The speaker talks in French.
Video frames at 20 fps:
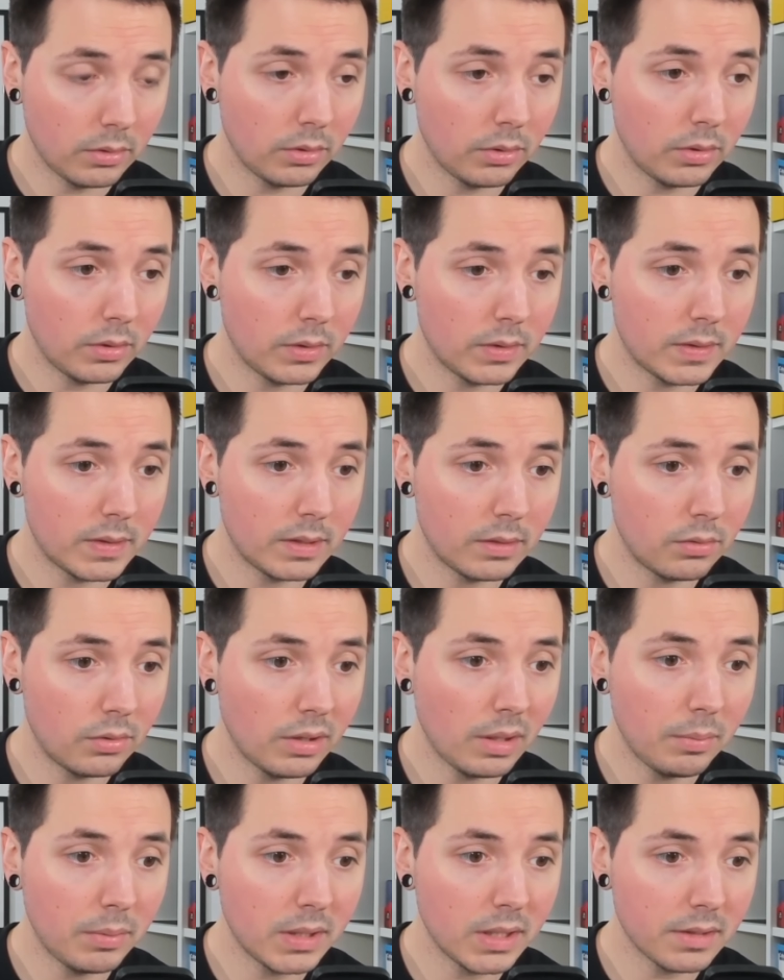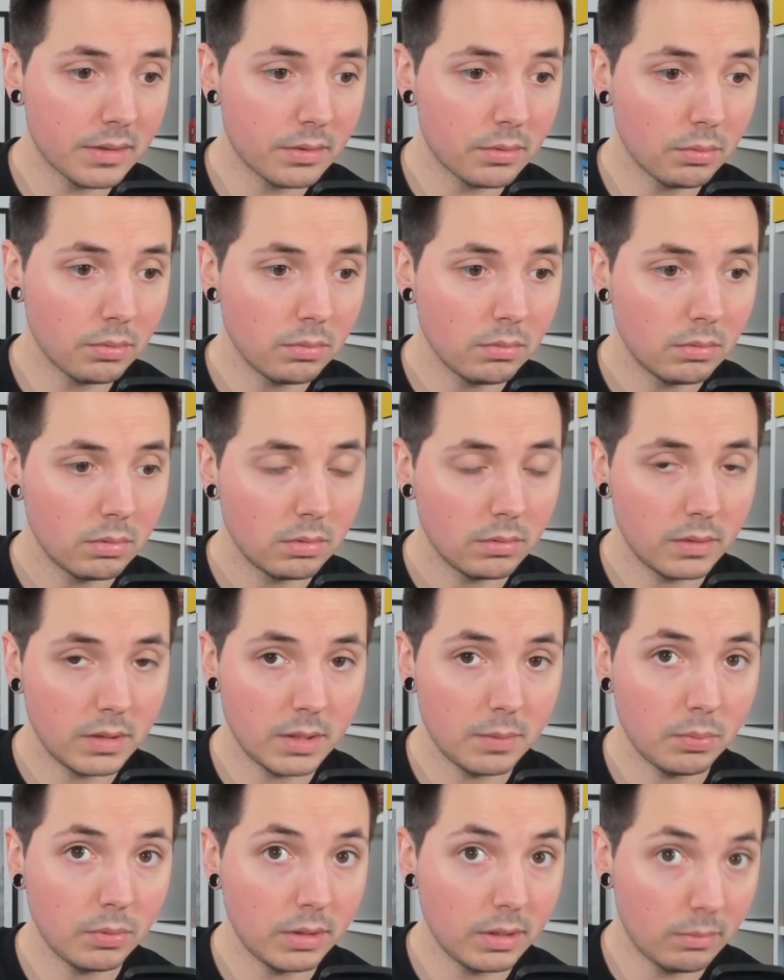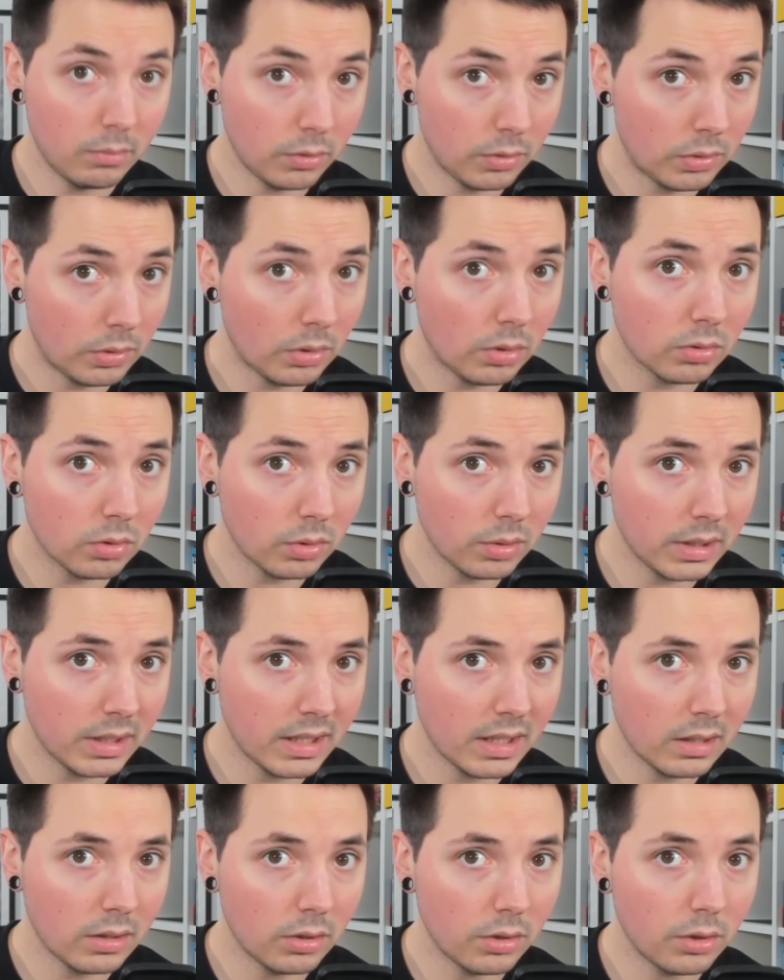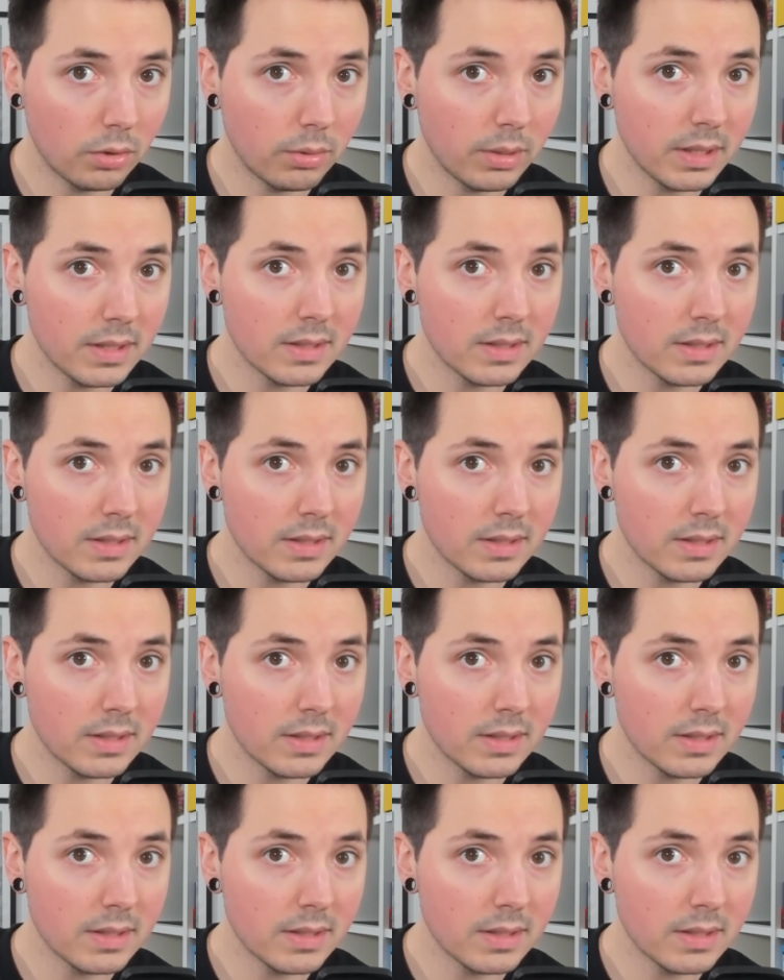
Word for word: la vidéo l'année dernière, je la faisais à Mulhouse.